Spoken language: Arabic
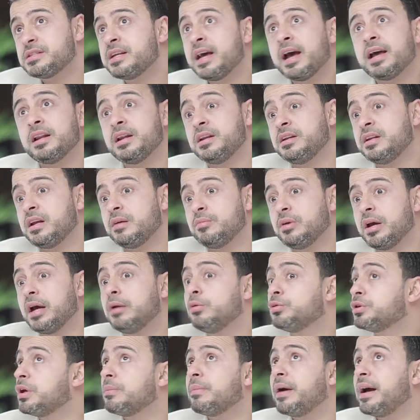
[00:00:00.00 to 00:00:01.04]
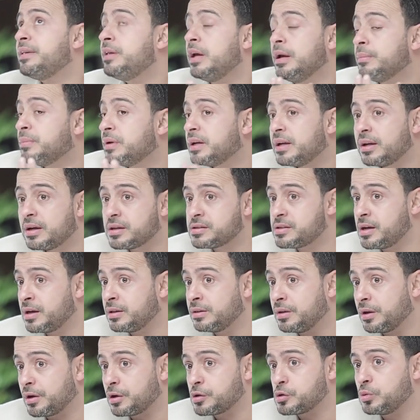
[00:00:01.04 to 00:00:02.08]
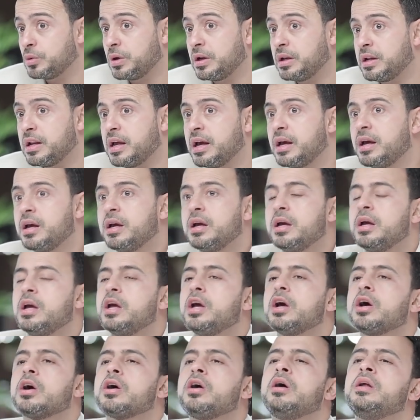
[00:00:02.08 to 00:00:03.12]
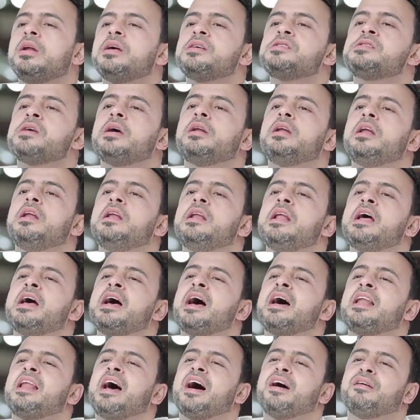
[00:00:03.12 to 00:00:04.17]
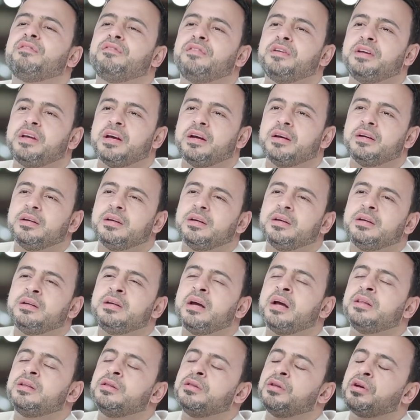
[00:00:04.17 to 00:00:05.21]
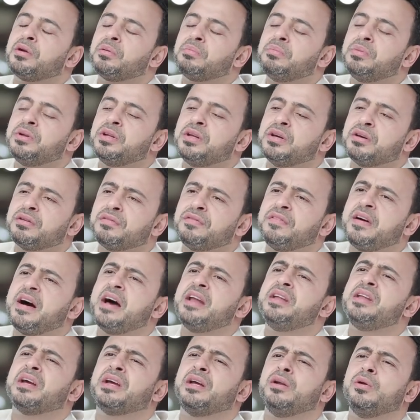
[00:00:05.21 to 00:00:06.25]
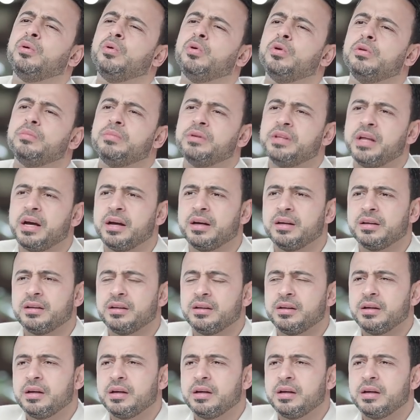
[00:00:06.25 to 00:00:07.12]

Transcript: سأل النبي قال له طب أدعي بإيه يا سيدنا رسول الله قال سل الله العافية يعني إن ربنا يرفع عنك الغلب ده